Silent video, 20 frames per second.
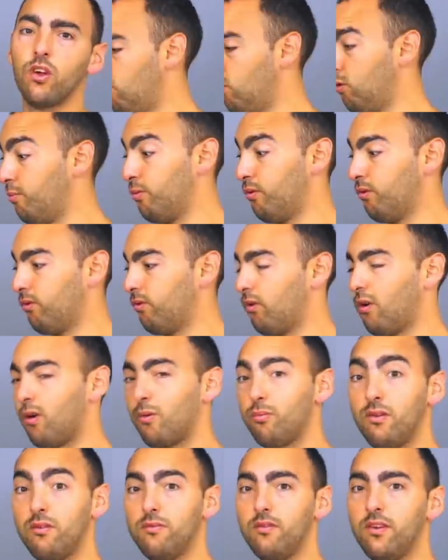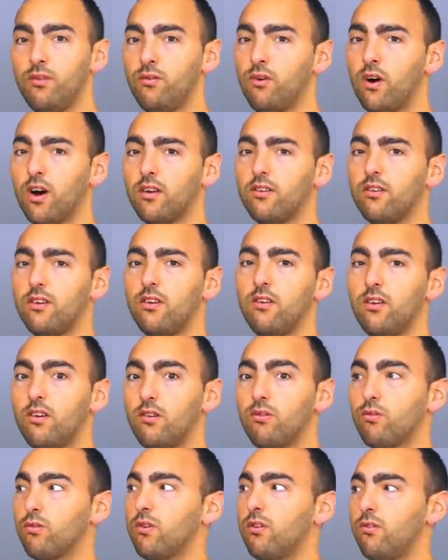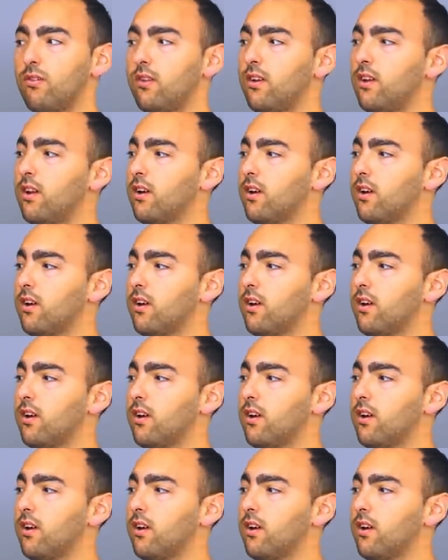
Le pot se remplit vite de racines qui sont inutiles.